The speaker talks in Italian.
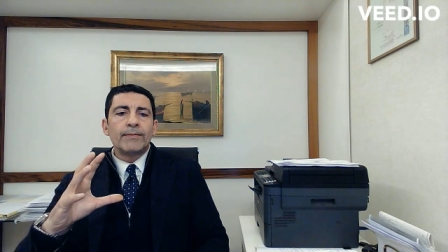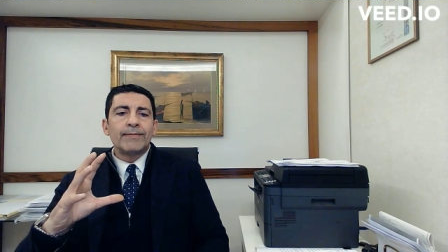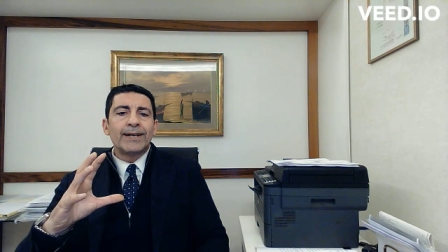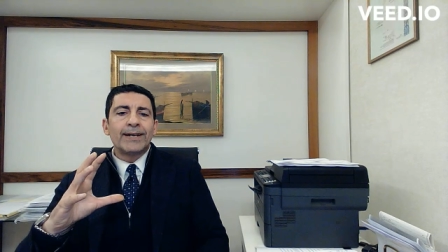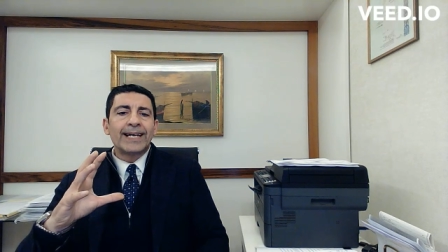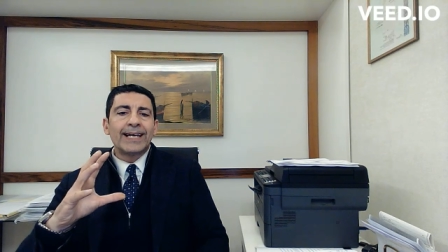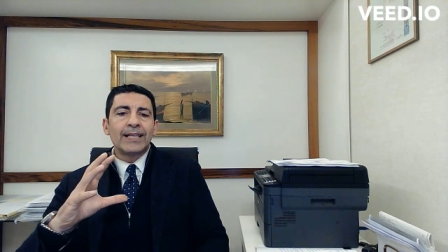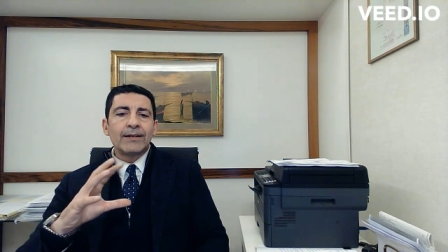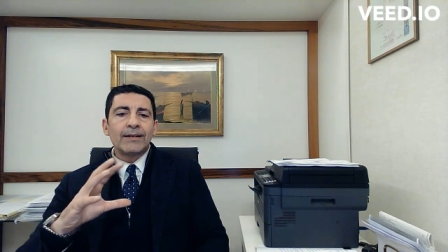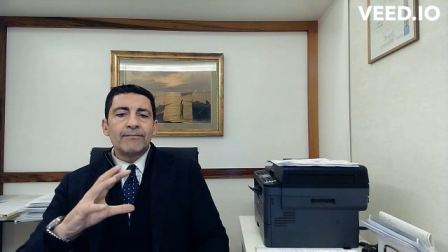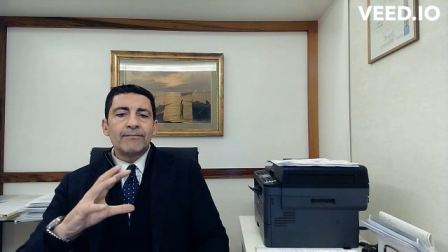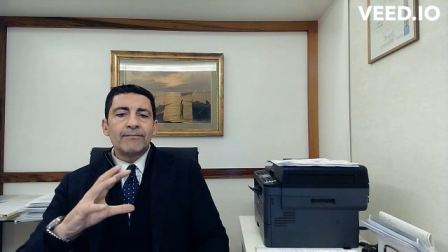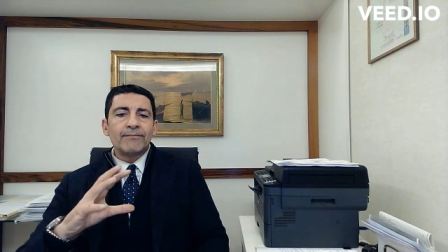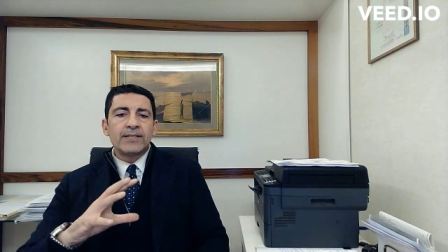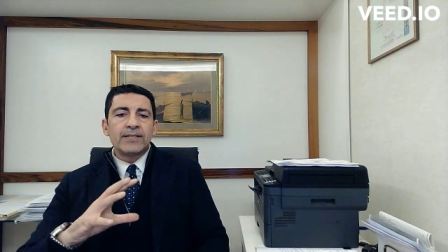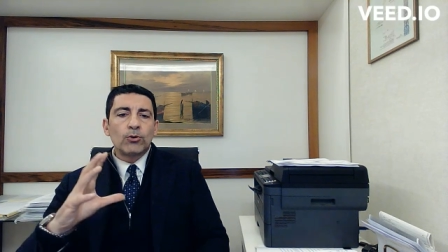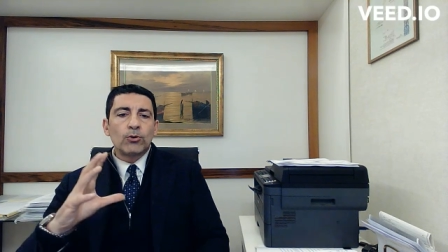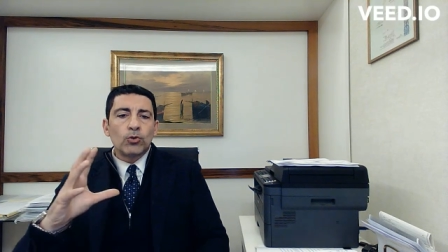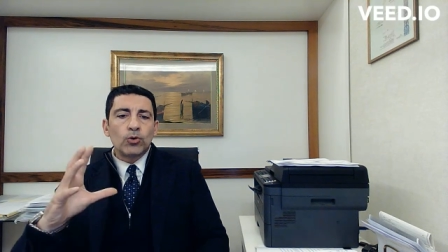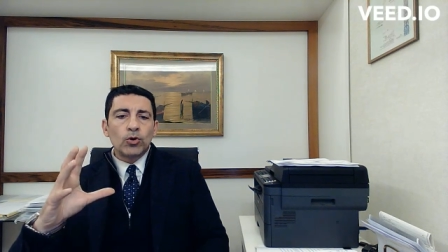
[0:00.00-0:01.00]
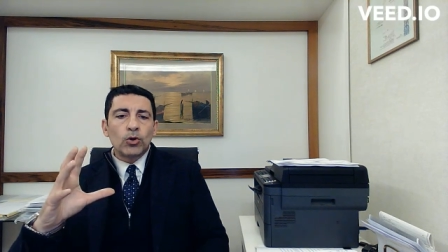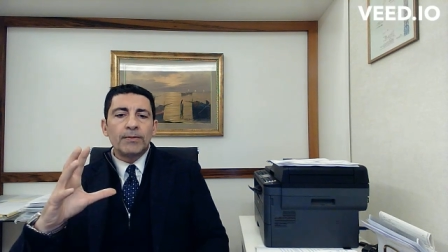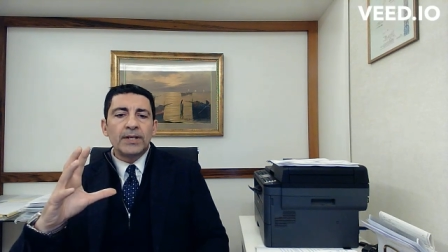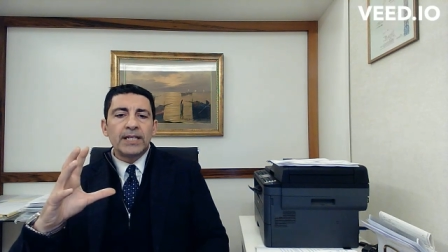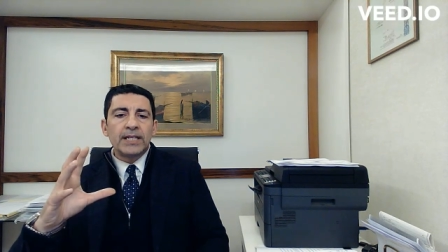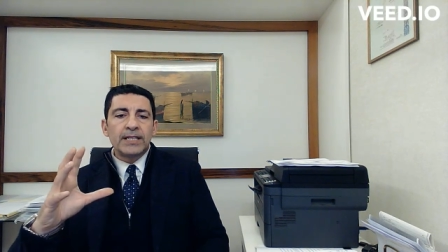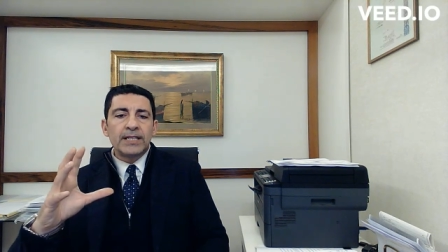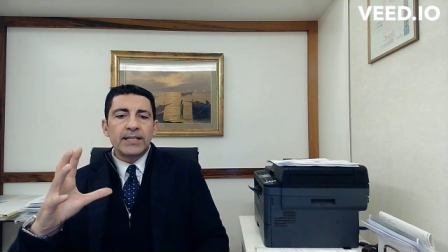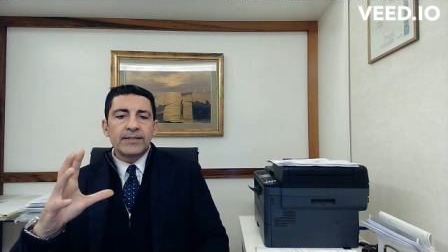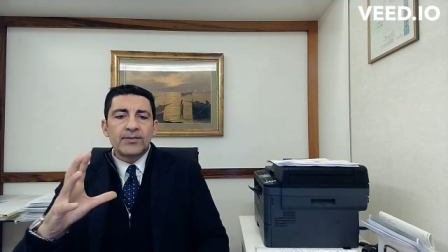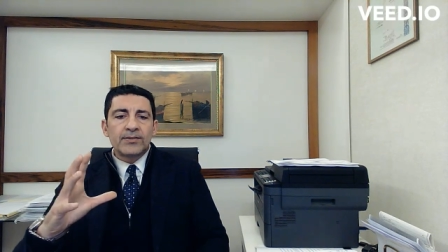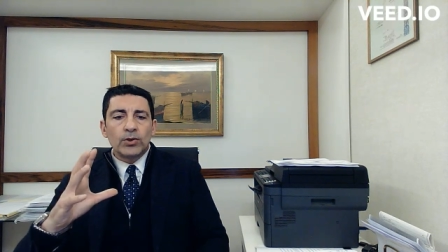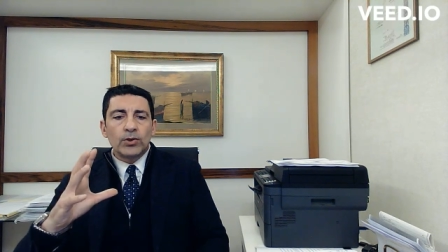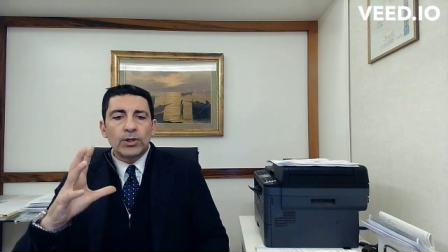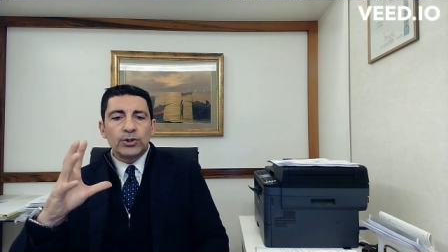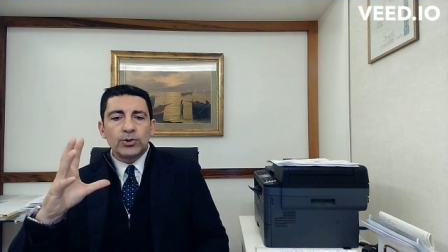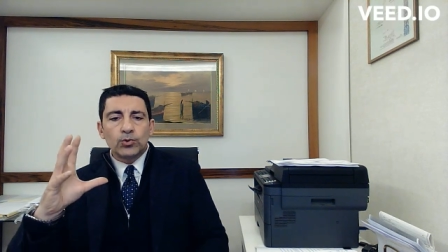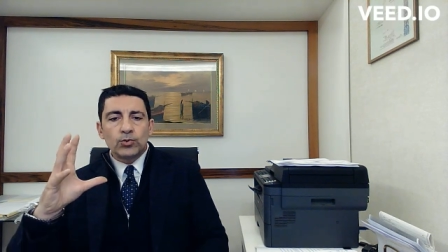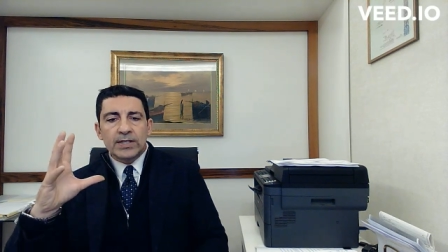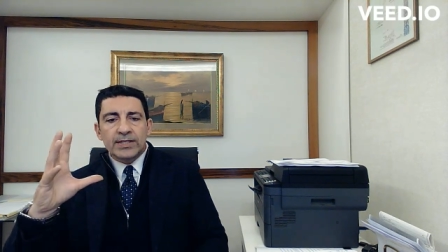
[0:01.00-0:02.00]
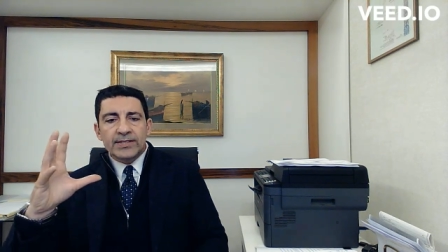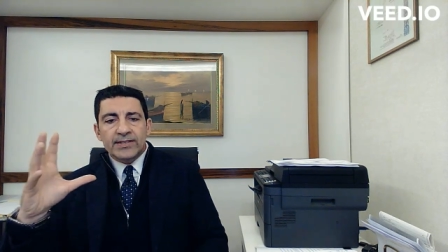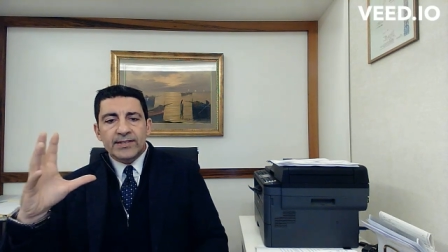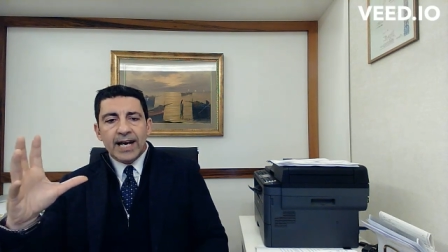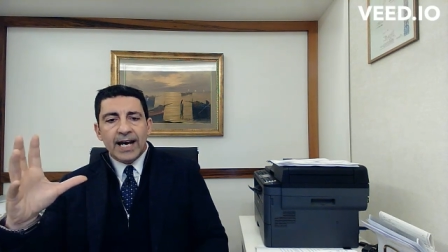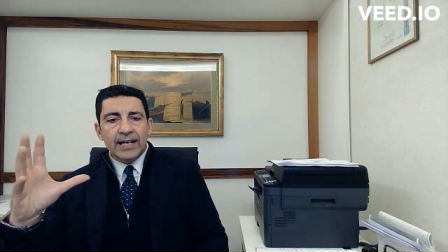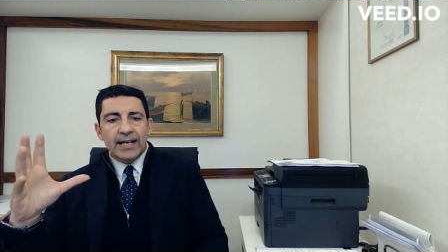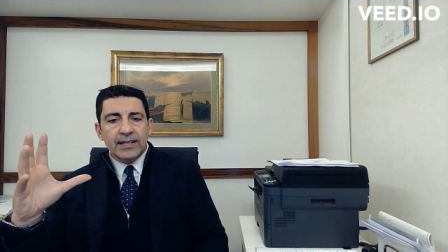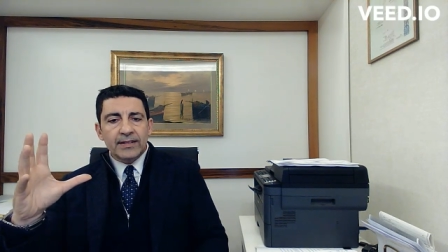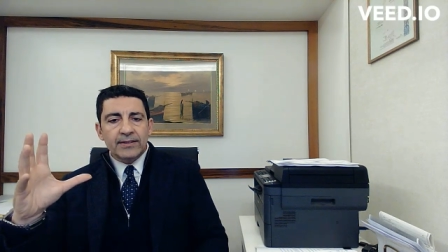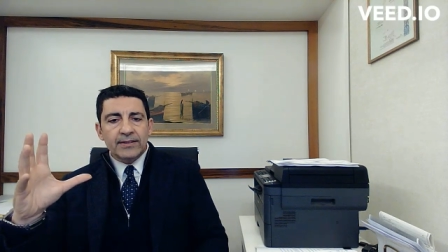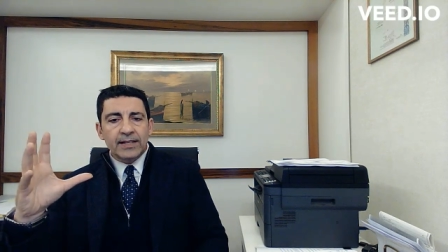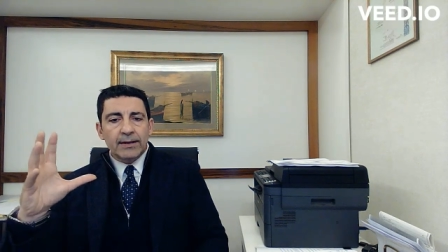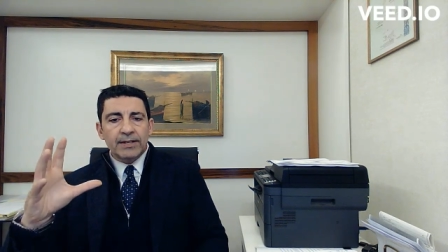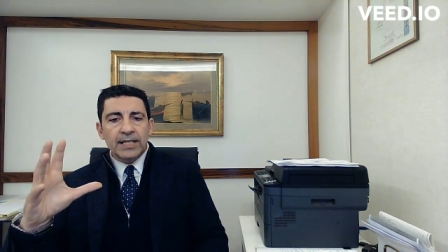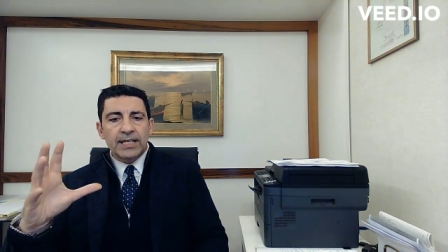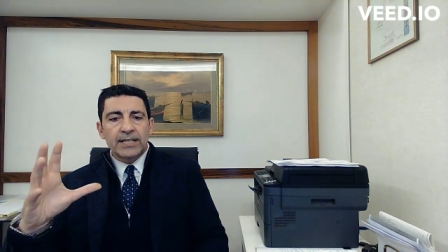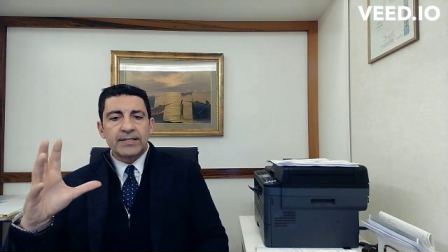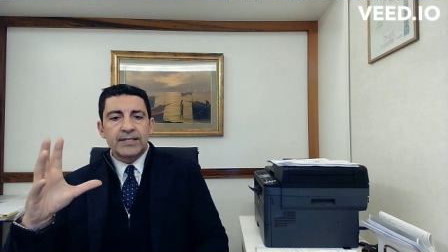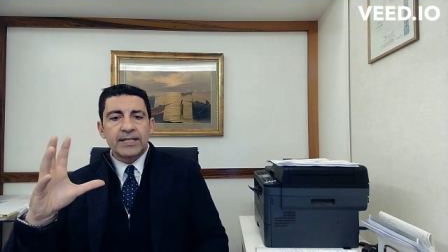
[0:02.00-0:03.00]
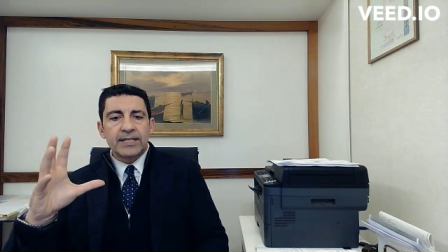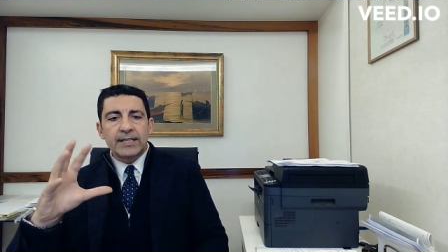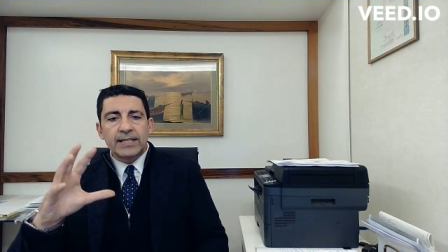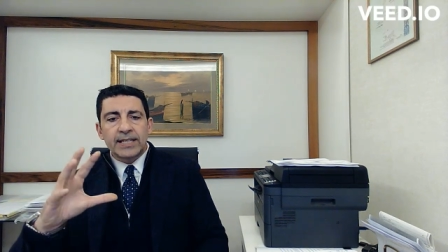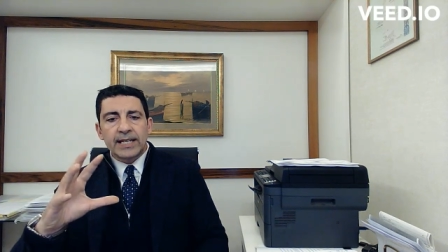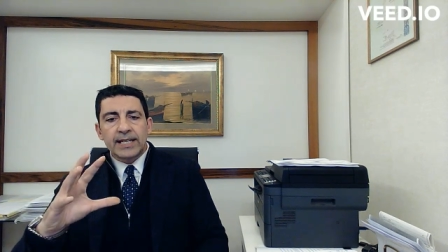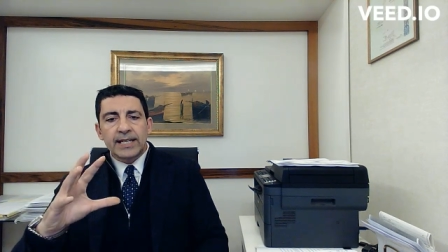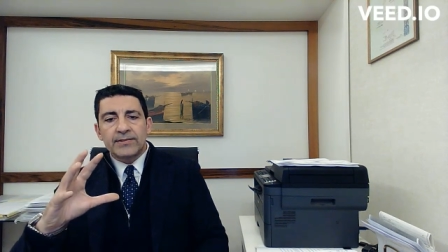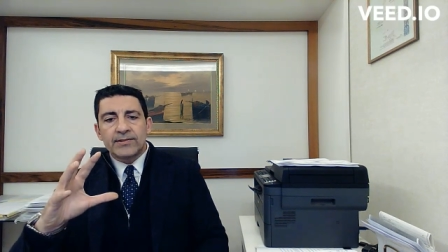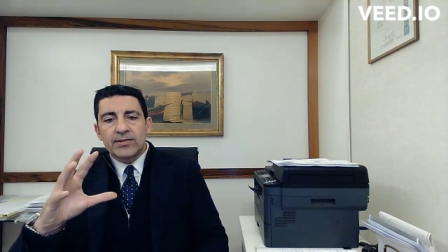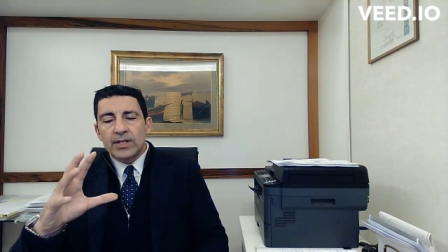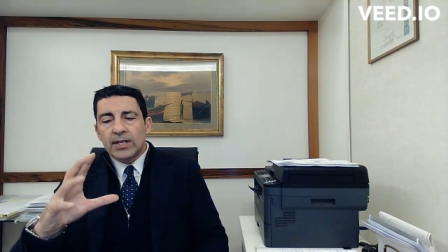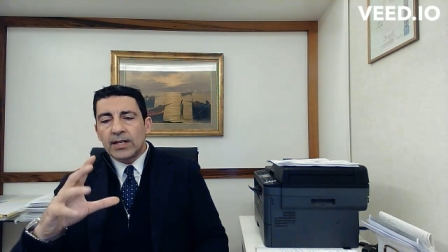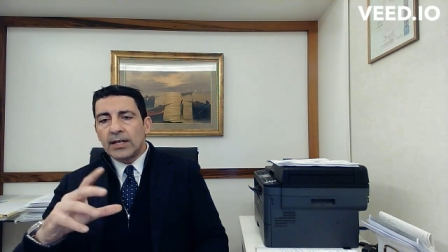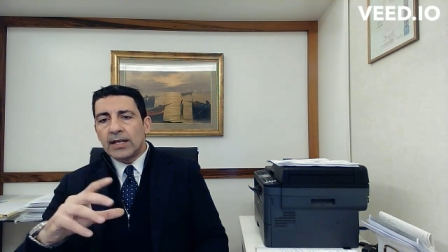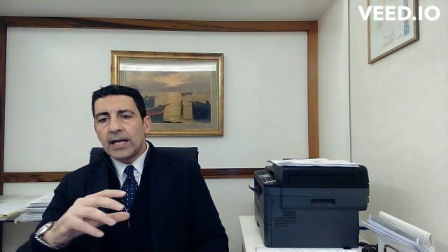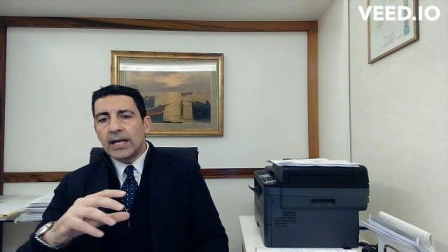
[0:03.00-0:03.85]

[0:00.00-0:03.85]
di mancata avviso ai condomini di azioni giudiziarie intraprese da terzi